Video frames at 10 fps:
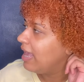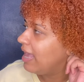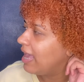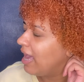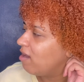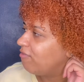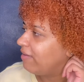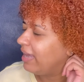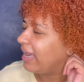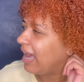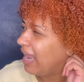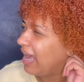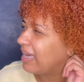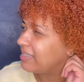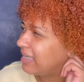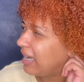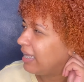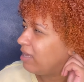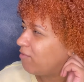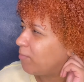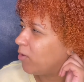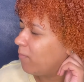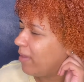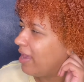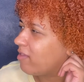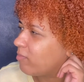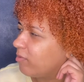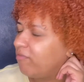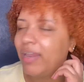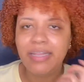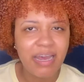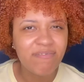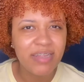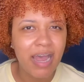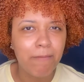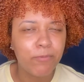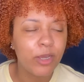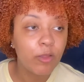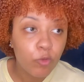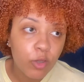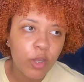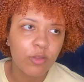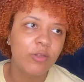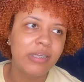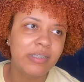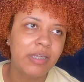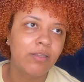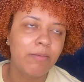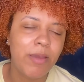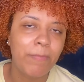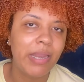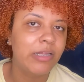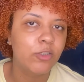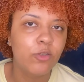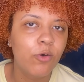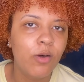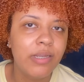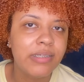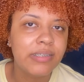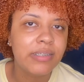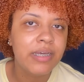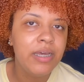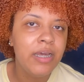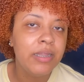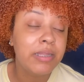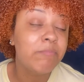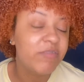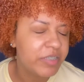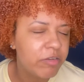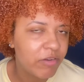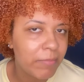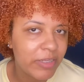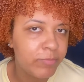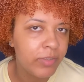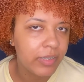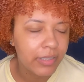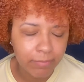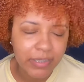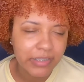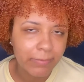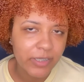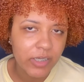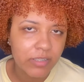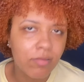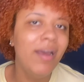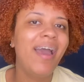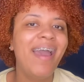E aí eu falei, caraca, será que dava bom mesmo? falei, deve dar, porque tudo que eu tô testando da minha paleta de cores tá me fazendo ficar mais bonita, basicamente é isso.